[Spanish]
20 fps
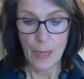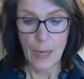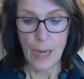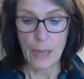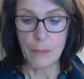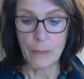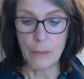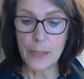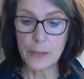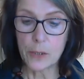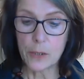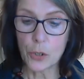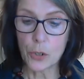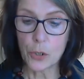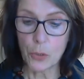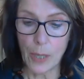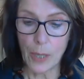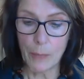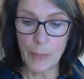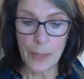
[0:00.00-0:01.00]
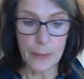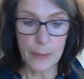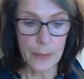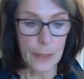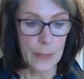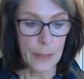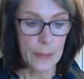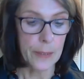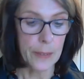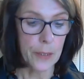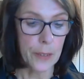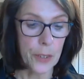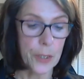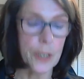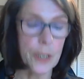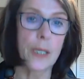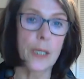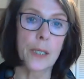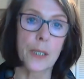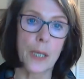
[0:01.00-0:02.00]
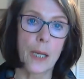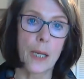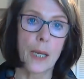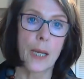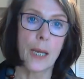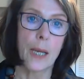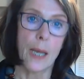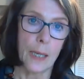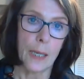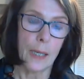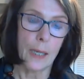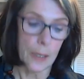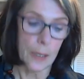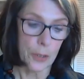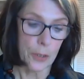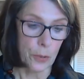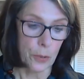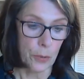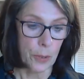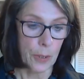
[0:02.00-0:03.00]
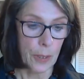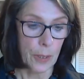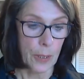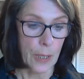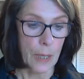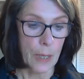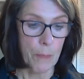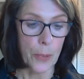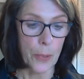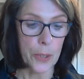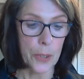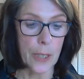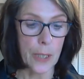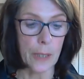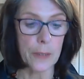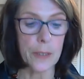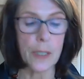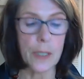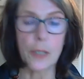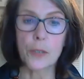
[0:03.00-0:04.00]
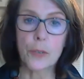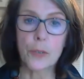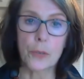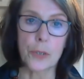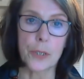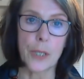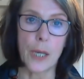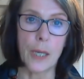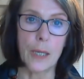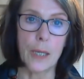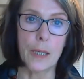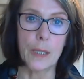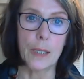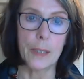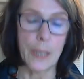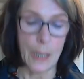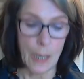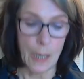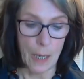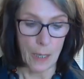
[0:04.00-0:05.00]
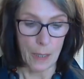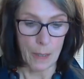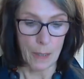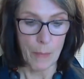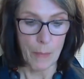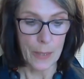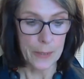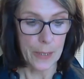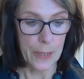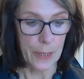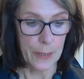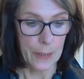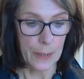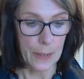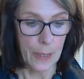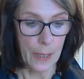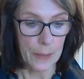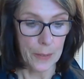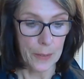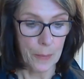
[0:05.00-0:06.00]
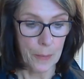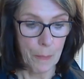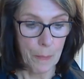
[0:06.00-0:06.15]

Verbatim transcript: en vez de solamente insistir en la eh, importancia social de la maternidad.